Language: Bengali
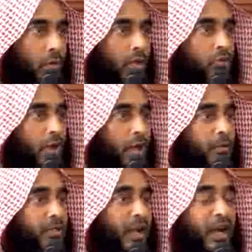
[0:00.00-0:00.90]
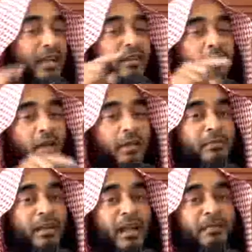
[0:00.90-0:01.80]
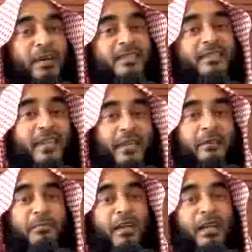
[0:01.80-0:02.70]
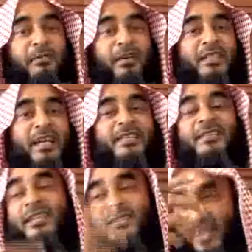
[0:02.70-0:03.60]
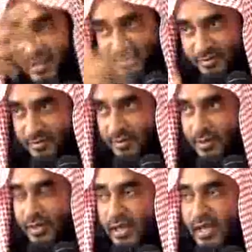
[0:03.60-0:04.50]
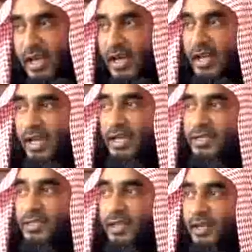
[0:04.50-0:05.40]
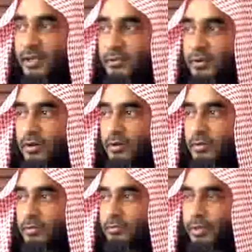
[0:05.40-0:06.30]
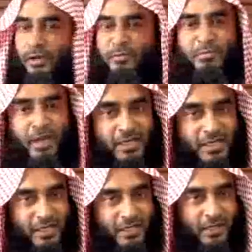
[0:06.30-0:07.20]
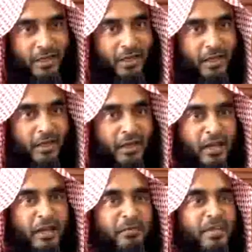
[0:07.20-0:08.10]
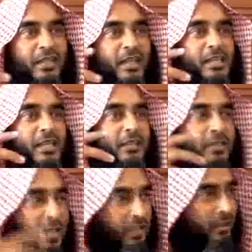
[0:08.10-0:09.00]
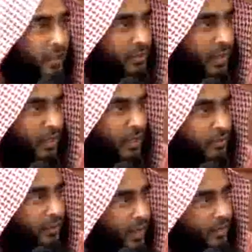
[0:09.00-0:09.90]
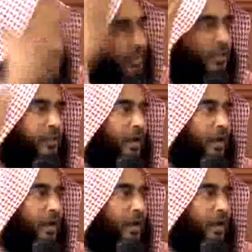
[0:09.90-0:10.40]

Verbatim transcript: কিন্তু আল্লাহ বলছে আন সলাতে নামাজ থেকে মানে নামাজে আসতেই চাই না আর আসলেও বিলম্বে আসে নামাজে সে টিকতে চায় না তাড়াতাড়ি